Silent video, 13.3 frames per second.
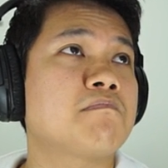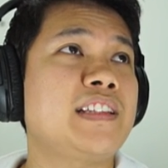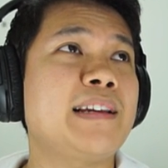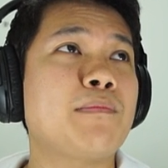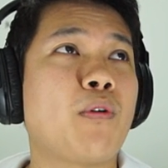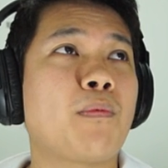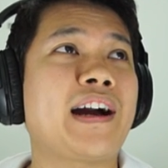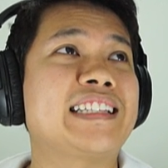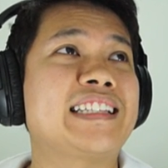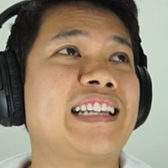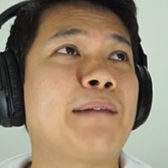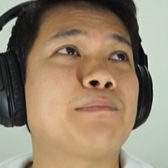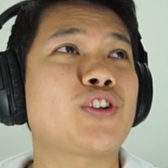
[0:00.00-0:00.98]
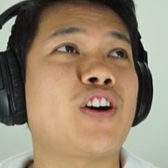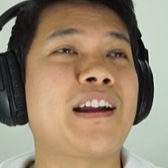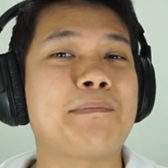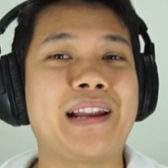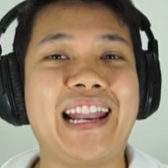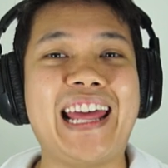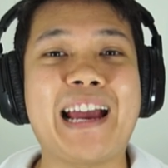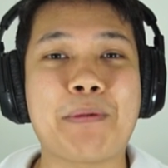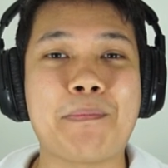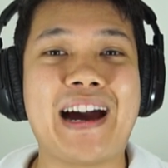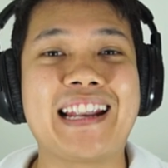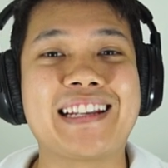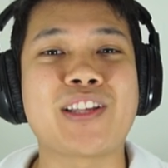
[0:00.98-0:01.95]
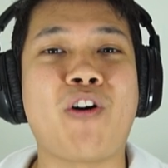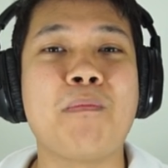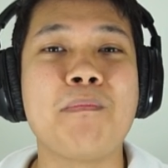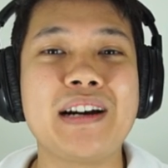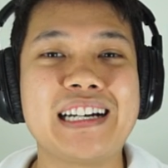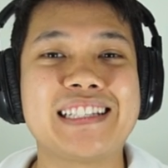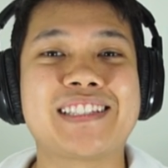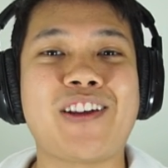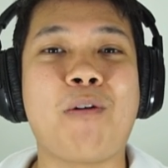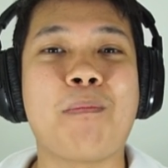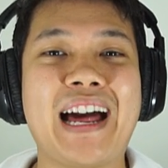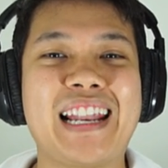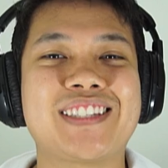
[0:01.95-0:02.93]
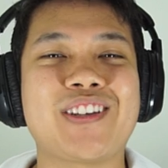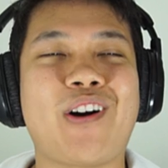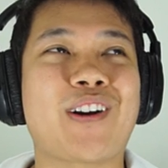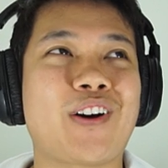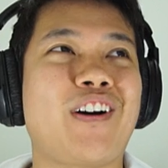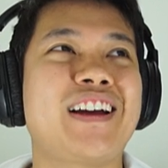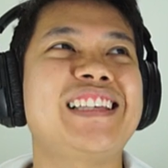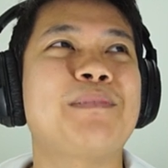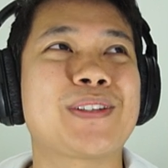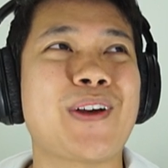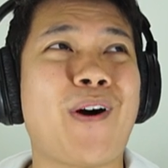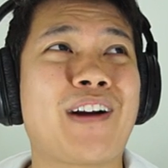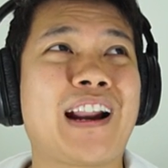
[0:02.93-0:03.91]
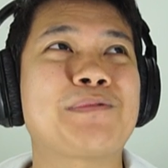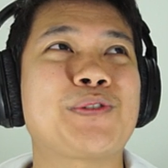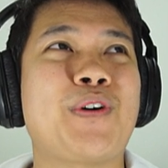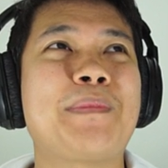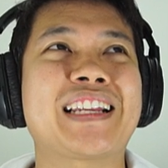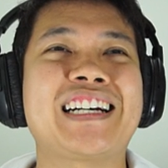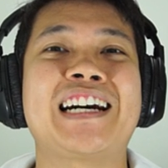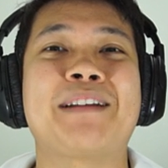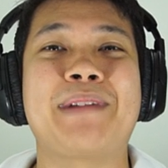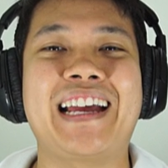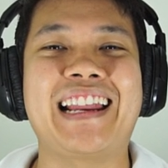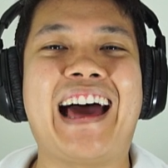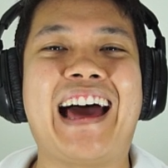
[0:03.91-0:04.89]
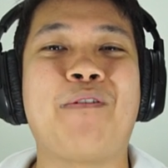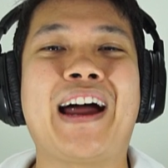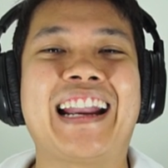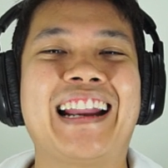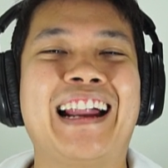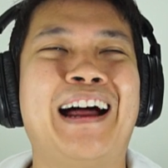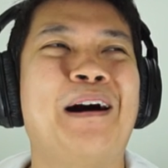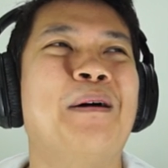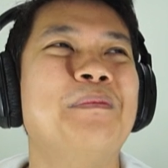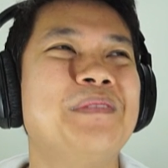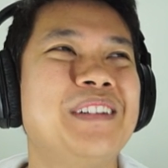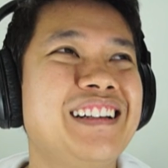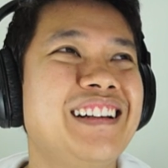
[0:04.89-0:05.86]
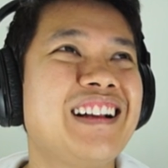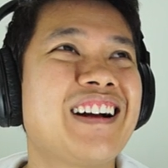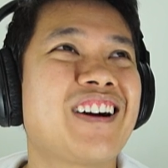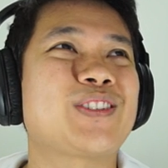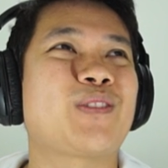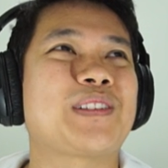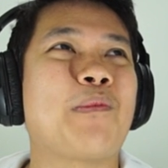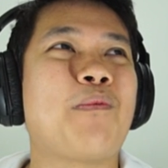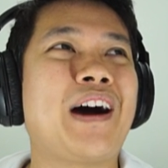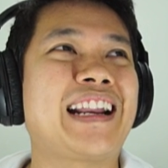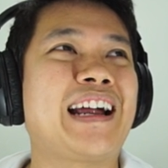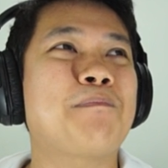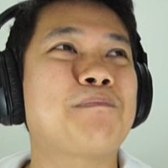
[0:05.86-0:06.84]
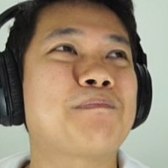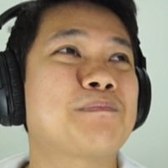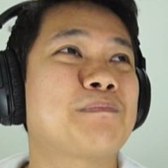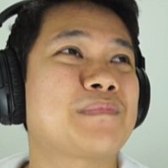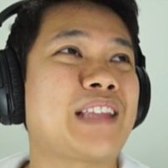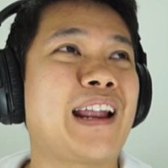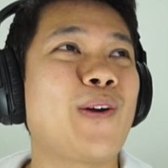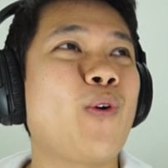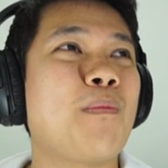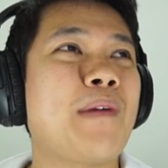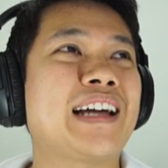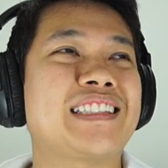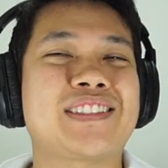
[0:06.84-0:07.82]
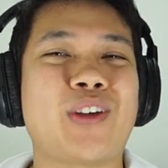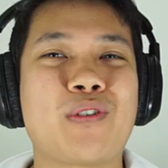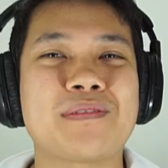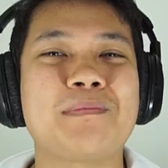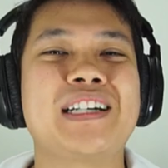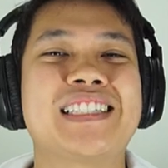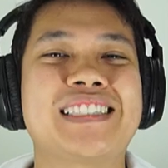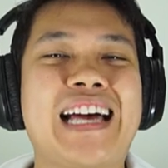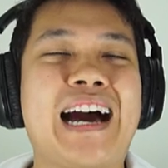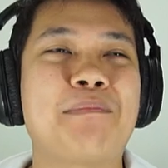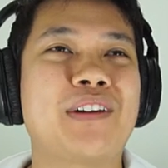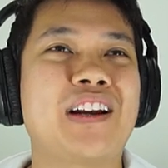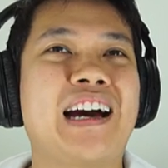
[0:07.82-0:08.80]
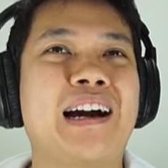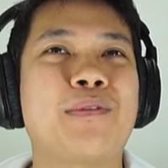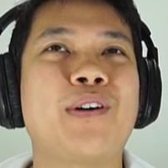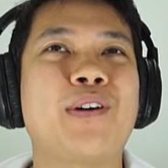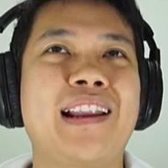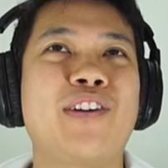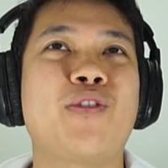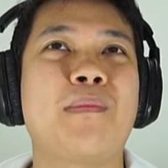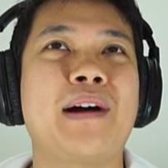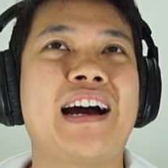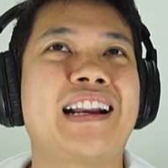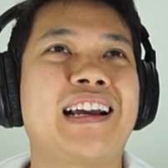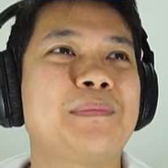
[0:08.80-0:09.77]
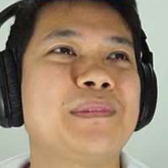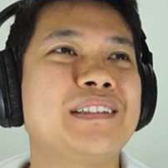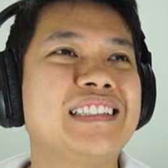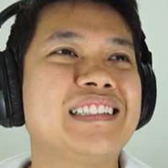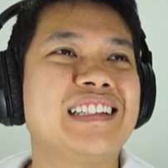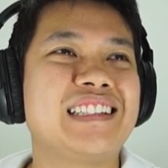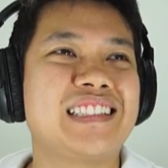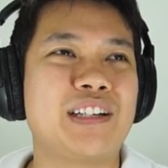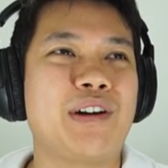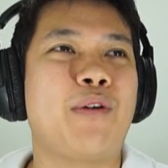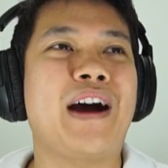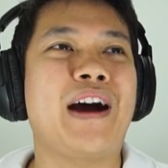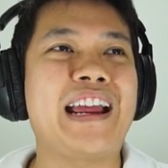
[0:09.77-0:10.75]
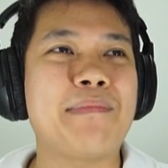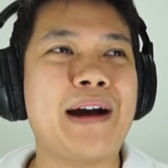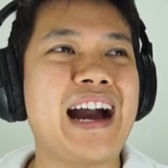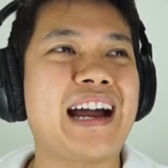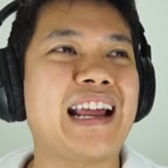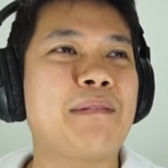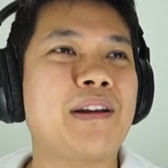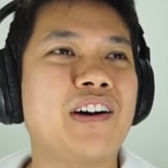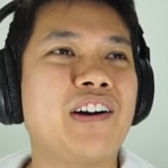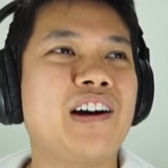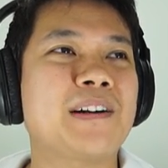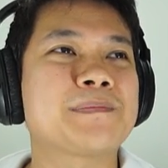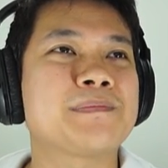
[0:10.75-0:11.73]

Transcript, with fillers: จริงผมกะจะทำตอนมันเลขประมาณ 22,222 ครับเพราะว่ามันเกินไปหลายวันนะก็ 2-3 วันนะครับทะลุมาจะ 23,000 แล้วนะครับก็เร็วมากนะครับถือว่าไวมากครับแล้วก็